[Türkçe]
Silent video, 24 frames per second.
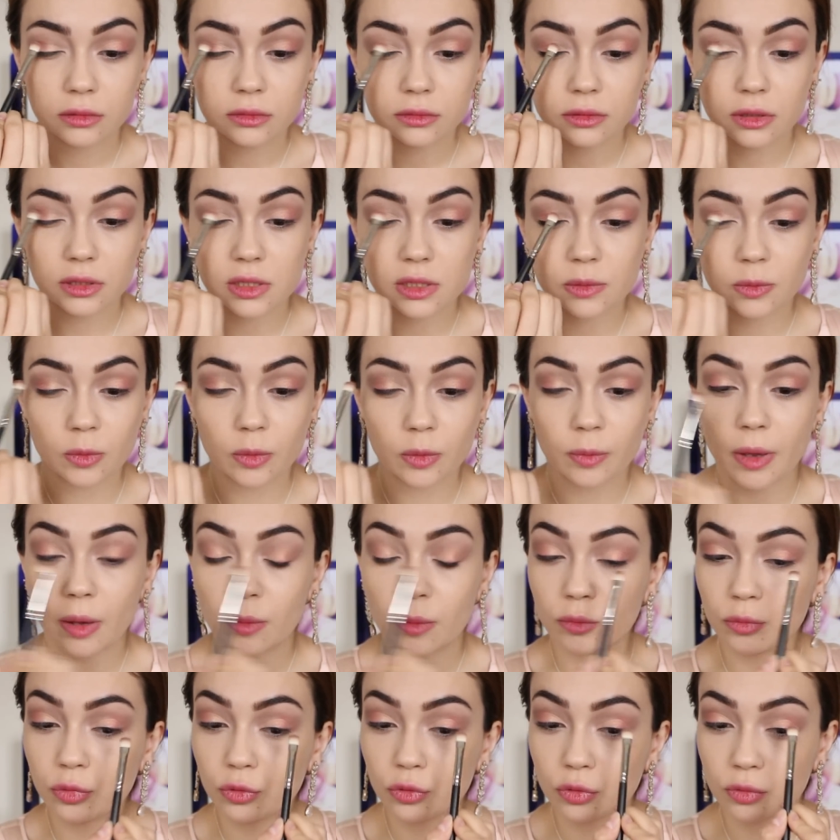Dediğim gibi
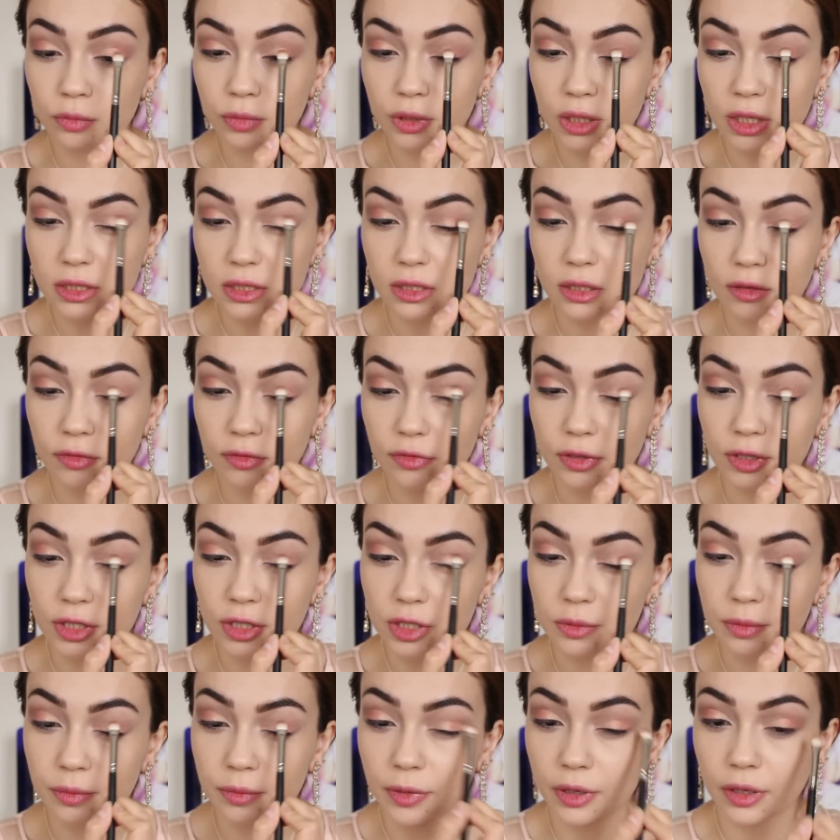ben bugün biraz daha
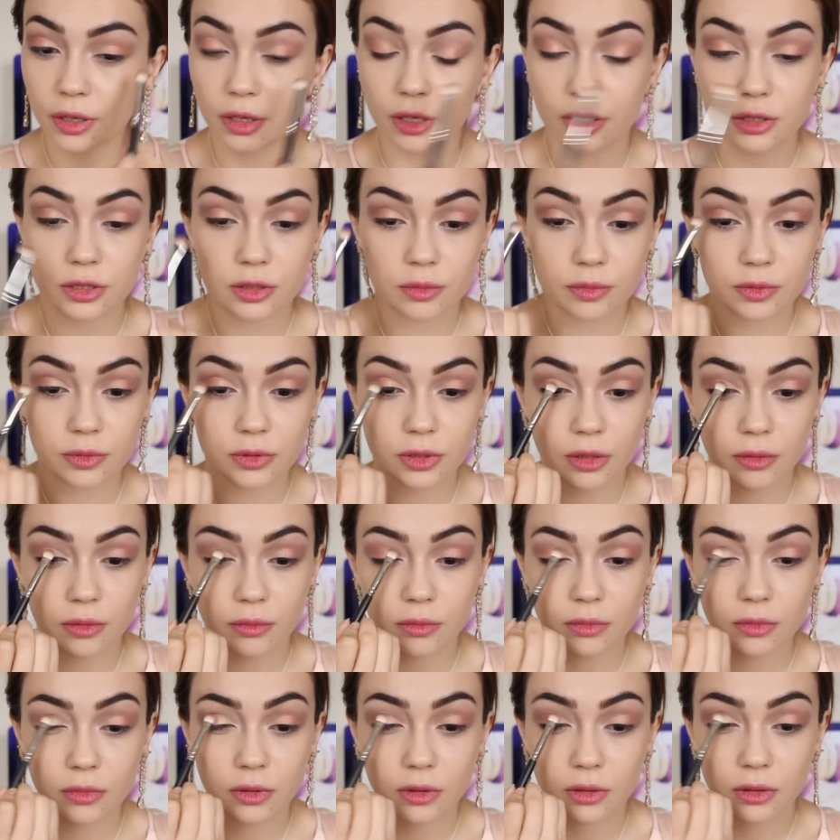fresh bir makyaj yapacağım.
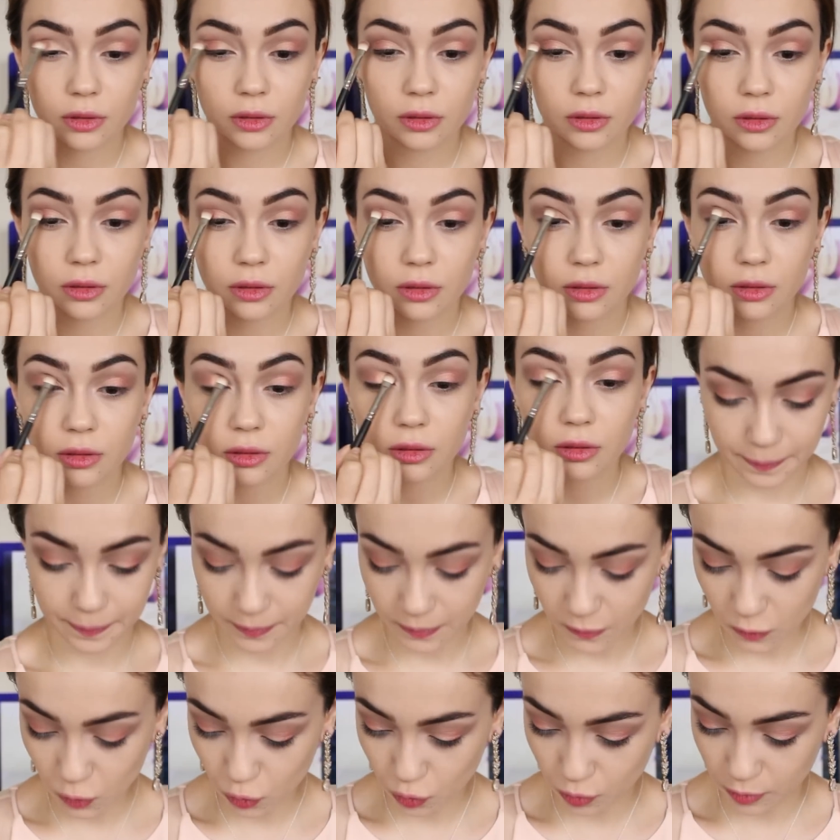
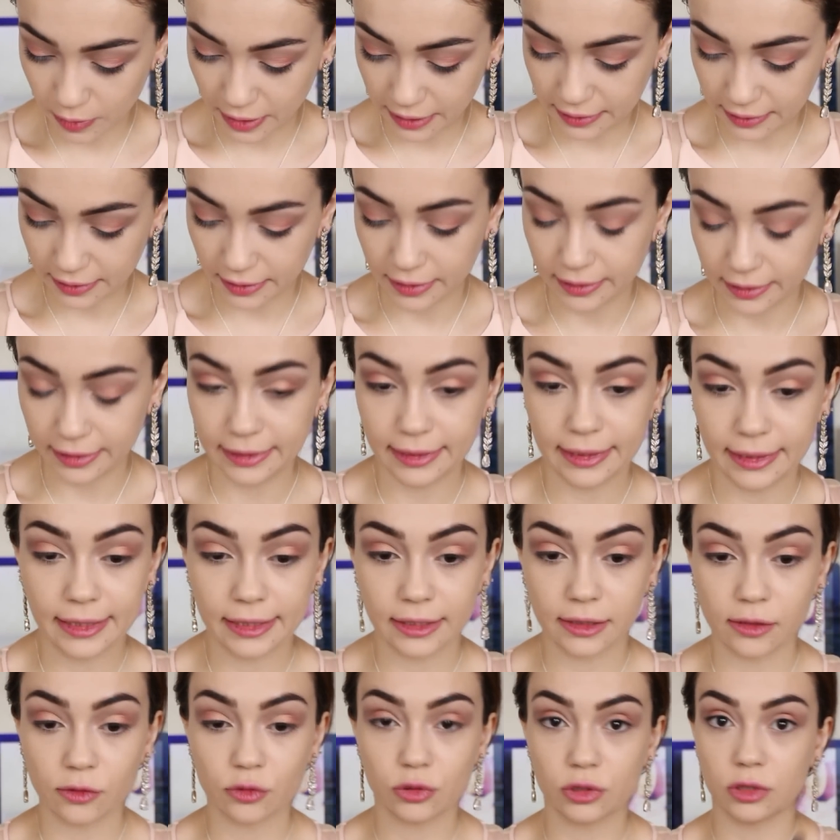Tüm renkleri yine
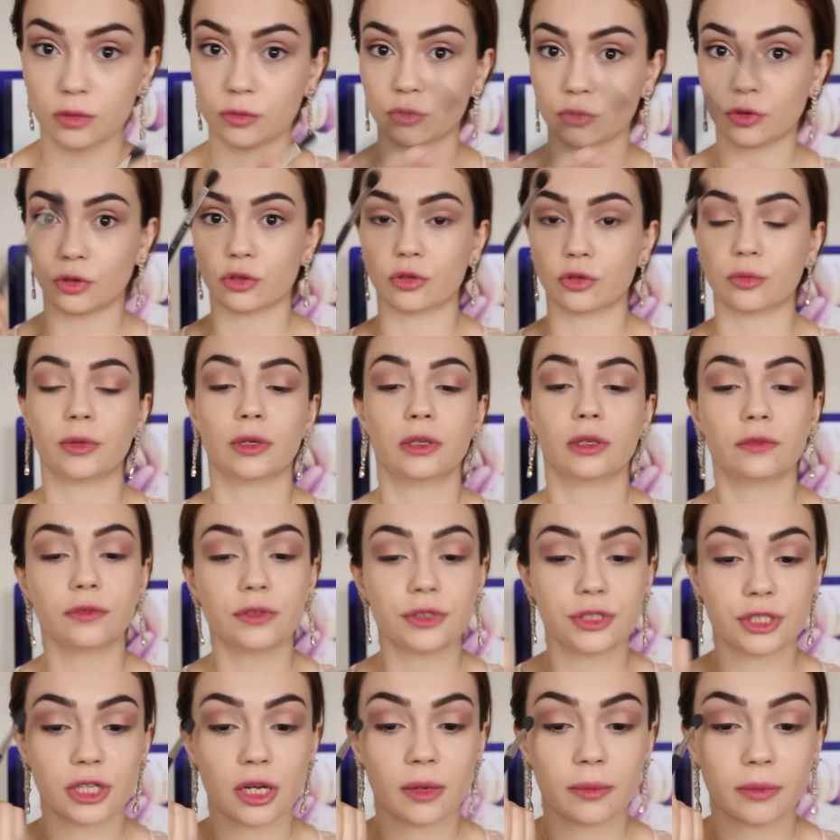224 numaralı
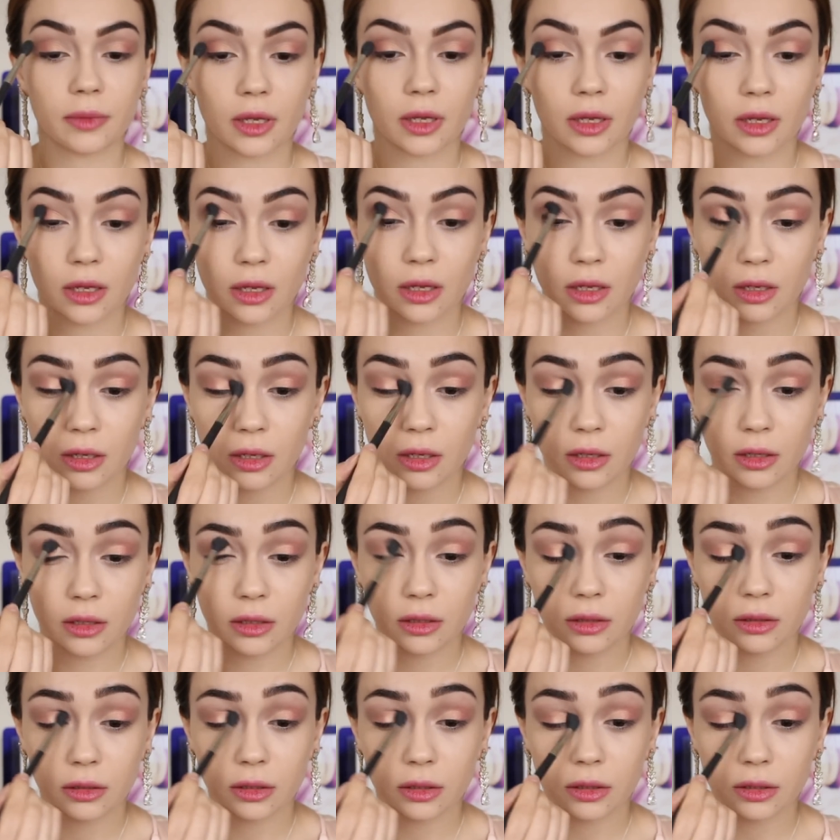fırçamla
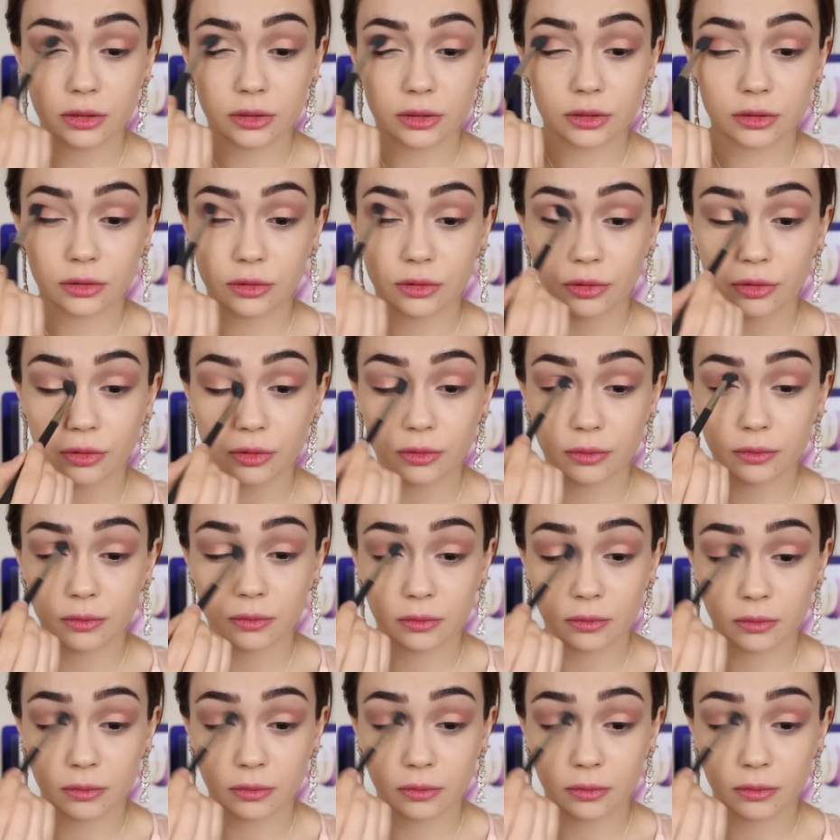karıştırıyorum.